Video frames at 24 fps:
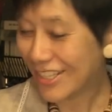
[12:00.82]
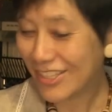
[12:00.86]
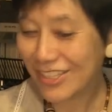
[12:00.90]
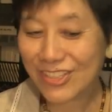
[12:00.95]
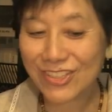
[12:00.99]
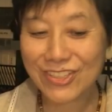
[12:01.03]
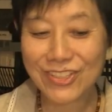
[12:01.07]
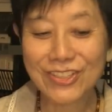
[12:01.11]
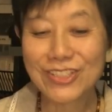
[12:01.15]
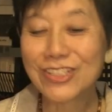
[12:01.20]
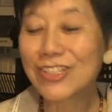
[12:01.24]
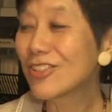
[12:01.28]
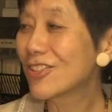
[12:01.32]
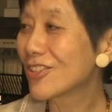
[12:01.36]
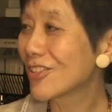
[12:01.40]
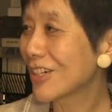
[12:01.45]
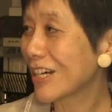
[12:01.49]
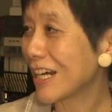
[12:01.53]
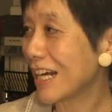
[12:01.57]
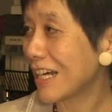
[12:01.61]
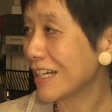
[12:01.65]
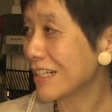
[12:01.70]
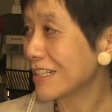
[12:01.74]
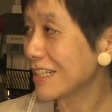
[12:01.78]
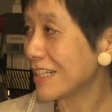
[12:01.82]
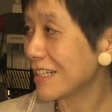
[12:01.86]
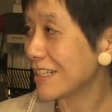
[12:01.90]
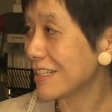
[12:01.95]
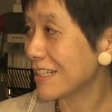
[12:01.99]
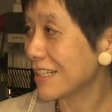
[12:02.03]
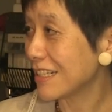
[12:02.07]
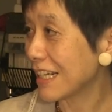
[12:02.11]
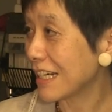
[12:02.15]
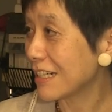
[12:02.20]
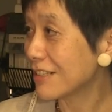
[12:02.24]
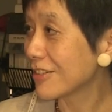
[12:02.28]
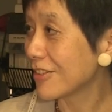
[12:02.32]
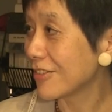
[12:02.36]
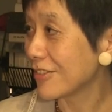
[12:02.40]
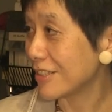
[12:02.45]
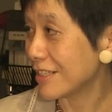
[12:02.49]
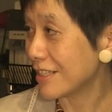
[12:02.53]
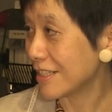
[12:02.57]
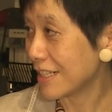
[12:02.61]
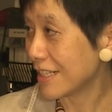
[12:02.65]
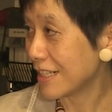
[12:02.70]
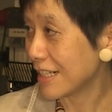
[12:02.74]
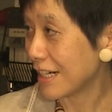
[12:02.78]
はい、という感じになる
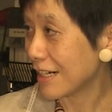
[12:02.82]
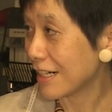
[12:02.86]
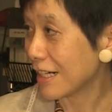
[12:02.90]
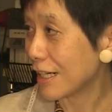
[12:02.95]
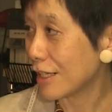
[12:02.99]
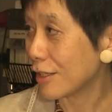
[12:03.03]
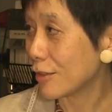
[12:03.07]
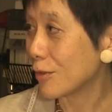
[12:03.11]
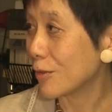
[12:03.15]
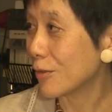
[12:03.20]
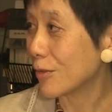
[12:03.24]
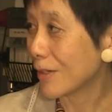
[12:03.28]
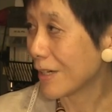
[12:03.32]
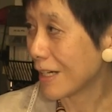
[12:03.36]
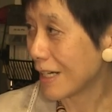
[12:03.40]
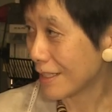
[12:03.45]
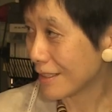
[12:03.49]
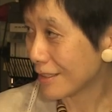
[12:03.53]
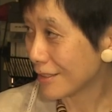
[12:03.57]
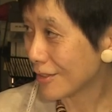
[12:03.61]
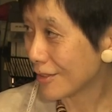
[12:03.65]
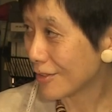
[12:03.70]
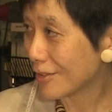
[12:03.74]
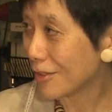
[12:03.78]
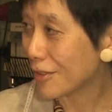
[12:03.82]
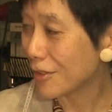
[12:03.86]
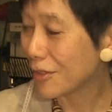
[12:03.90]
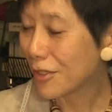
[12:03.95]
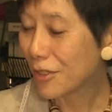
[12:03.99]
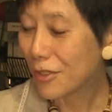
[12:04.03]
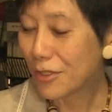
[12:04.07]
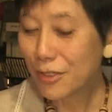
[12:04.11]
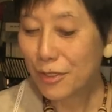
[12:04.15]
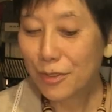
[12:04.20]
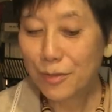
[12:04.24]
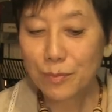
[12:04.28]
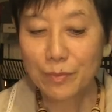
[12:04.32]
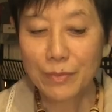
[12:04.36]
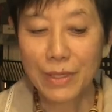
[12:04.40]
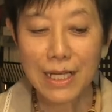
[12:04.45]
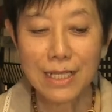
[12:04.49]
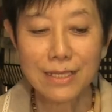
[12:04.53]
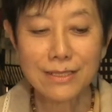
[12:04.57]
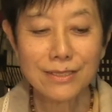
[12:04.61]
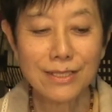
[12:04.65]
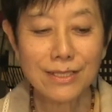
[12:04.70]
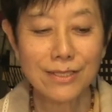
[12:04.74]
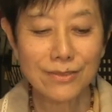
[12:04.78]
んじゃないだろうか、はいうん、
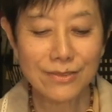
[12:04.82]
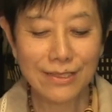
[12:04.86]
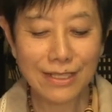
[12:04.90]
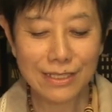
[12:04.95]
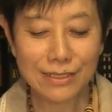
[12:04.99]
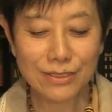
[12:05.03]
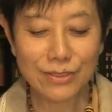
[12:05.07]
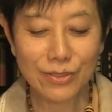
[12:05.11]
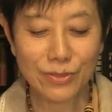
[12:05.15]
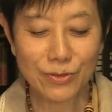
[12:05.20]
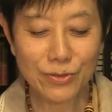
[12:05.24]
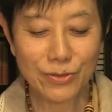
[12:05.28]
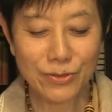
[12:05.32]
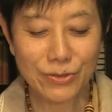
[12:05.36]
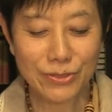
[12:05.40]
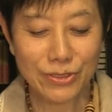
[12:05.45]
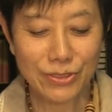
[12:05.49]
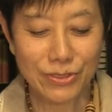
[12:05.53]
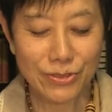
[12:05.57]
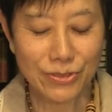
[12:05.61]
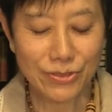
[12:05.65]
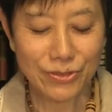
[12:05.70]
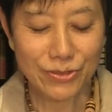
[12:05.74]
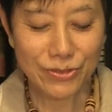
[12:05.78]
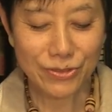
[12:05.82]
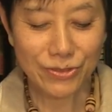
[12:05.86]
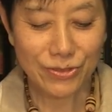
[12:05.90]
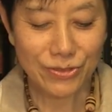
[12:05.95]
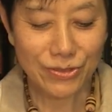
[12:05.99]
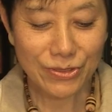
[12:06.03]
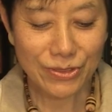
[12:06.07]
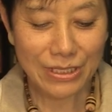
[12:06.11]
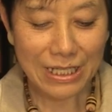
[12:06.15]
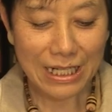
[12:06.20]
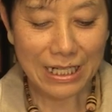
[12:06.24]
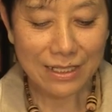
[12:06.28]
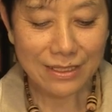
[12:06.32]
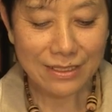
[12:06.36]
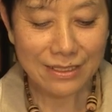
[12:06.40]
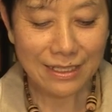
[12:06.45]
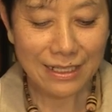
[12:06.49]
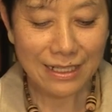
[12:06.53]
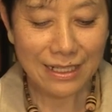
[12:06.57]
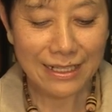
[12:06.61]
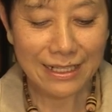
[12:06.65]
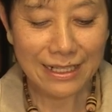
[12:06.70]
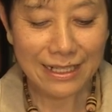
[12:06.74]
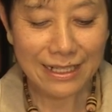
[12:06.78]
まずはそういう
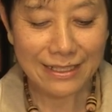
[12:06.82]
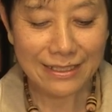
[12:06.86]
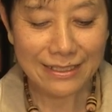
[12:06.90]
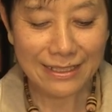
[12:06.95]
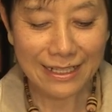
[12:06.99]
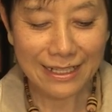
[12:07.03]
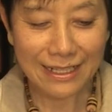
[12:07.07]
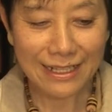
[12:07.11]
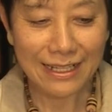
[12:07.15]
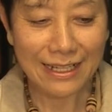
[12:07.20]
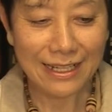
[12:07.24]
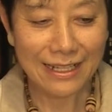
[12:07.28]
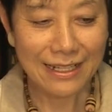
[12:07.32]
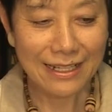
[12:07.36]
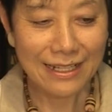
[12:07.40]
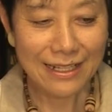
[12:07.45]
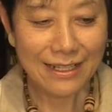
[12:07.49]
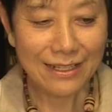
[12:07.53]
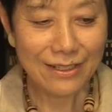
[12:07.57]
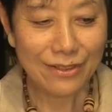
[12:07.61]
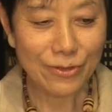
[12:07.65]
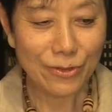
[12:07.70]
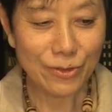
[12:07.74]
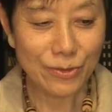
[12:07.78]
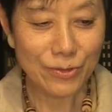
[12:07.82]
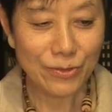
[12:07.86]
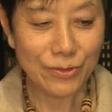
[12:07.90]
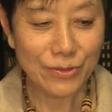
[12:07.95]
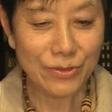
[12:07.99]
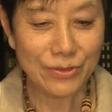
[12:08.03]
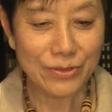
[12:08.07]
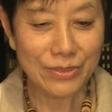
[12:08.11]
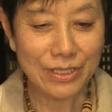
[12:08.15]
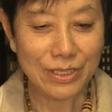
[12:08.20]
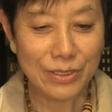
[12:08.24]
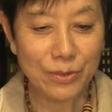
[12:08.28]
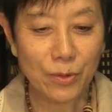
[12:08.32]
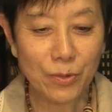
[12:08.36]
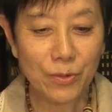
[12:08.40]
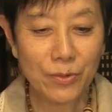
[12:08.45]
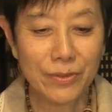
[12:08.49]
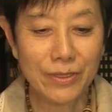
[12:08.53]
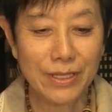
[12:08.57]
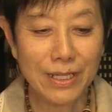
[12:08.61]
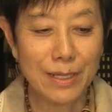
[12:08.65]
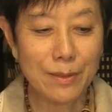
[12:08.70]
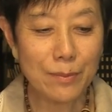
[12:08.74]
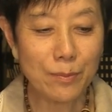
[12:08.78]
考えでこの日
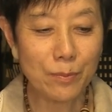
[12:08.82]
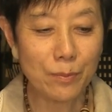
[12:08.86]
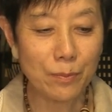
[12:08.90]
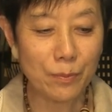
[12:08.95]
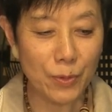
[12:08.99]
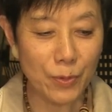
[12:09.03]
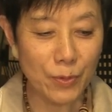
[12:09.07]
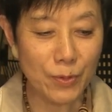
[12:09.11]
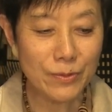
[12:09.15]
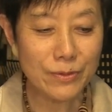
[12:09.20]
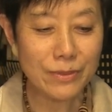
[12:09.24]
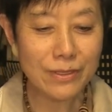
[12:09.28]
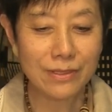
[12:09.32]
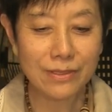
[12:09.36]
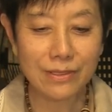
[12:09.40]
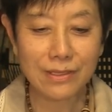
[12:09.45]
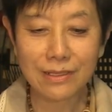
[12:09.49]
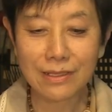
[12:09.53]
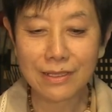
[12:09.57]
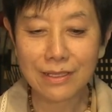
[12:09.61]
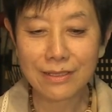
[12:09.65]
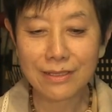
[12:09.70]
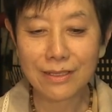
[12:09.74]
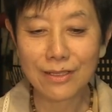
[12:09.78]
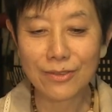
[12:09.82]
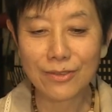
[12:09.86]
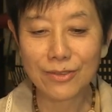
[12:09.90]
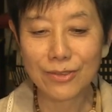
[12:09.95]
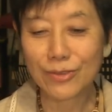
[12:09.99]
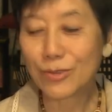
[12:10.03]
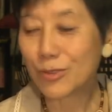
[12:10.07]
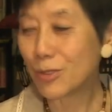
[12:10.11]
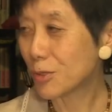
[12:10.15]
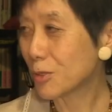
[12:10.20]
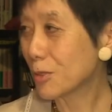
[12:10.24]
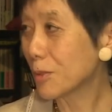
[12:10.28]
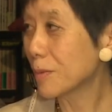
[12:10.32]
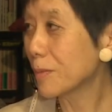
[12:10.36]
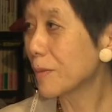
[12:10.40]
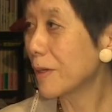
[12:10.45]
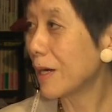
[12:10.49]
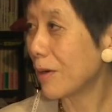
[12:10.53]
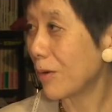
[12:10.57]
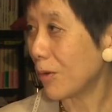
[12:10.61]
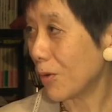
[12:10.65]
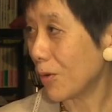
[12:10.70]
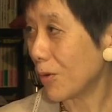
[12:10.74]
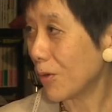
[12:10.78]
本憲法っていう言
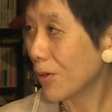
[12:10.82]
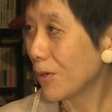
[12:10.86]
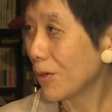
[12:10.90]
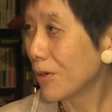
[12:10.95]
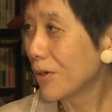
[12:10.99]
葉を